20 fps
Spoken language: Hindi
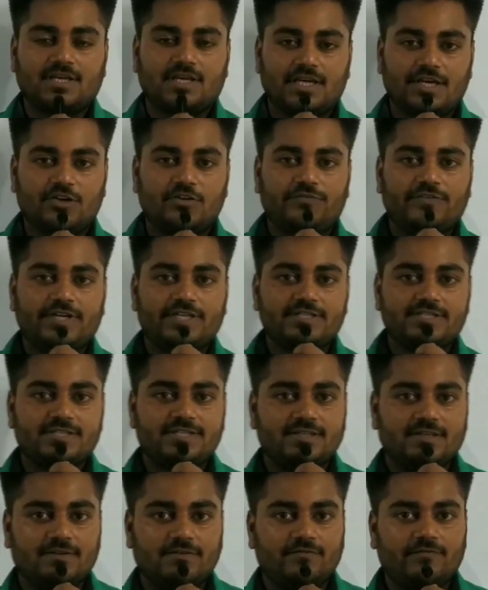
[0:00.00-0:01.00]
हेलो
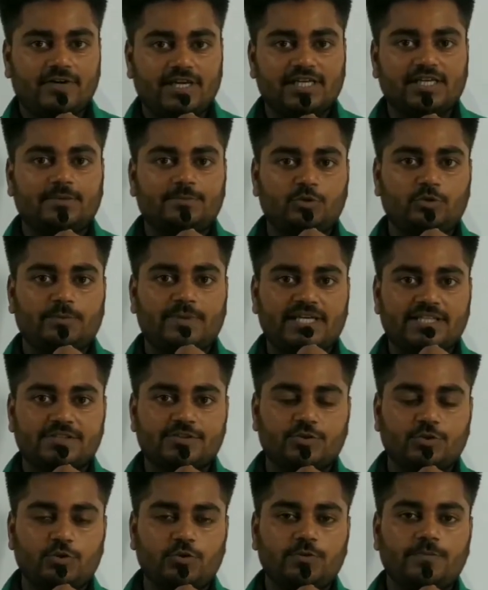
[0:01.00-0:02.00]
फ्रेंड्स वेलकम टू
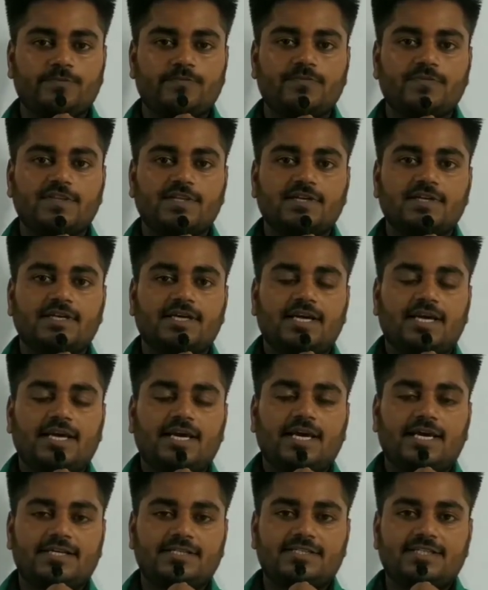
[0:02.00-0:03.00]
मैथ्स गुरु
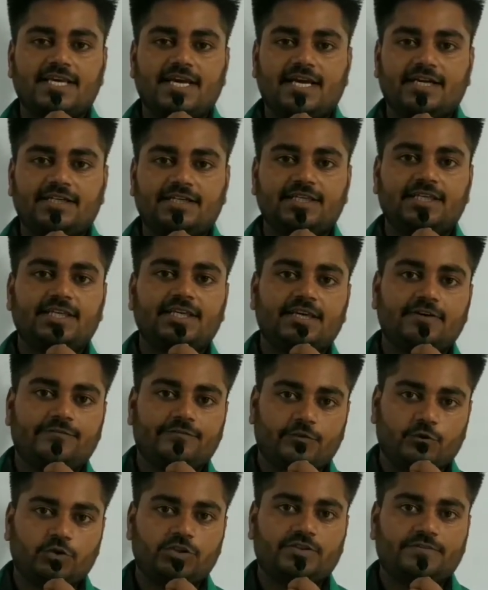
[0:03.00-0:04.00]
एनसीईआरटी की ये
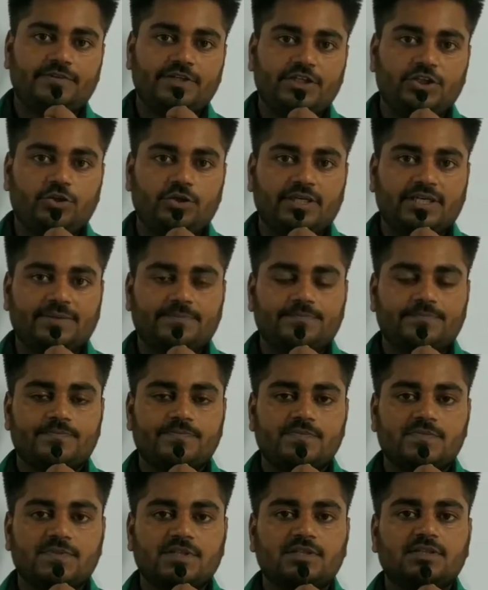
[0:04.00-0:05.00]
फोर्थ वीडियो है
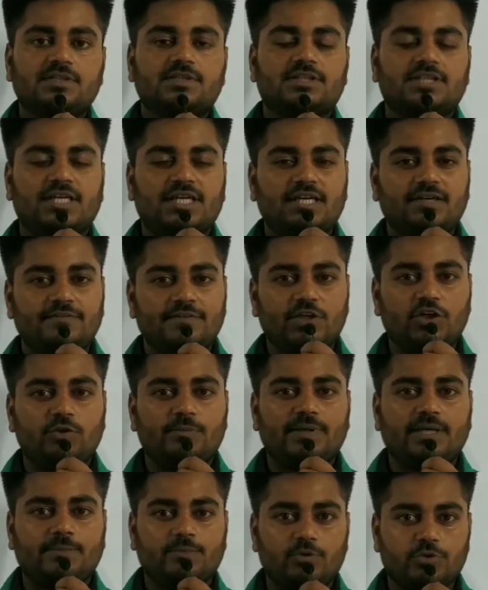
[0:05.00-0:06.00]
थर्ड वीडियो
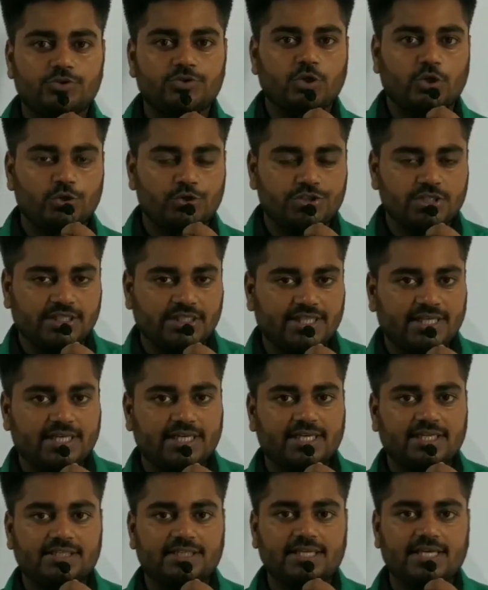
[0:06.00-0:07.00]
में हम लोग सॉल्यूशन देख
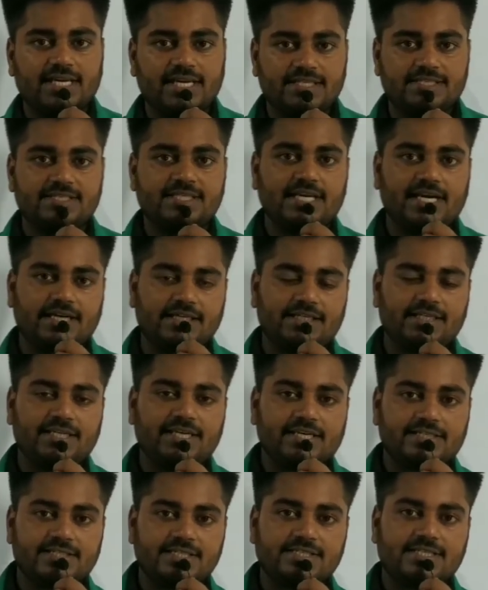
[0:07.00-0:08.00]
रहे थे एनसीईआरटी e की
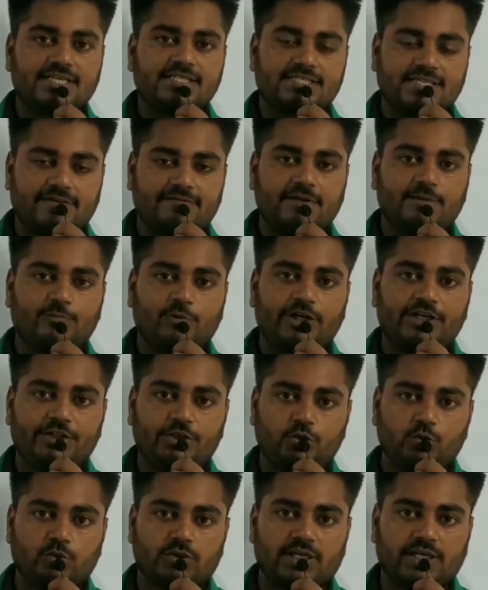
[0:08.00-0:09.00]
एक्सरसाइज
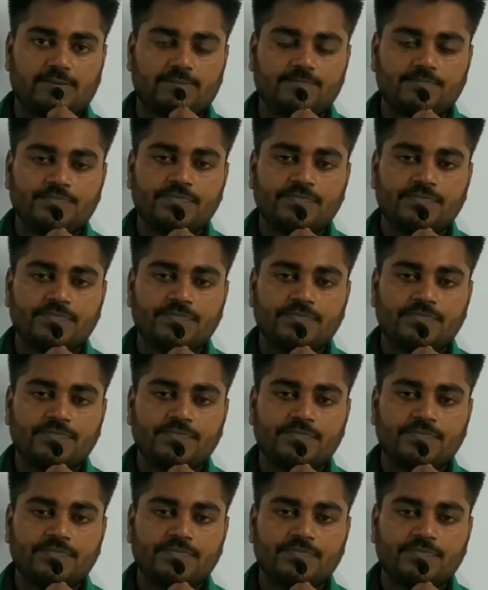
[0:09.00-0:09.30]
7.2 का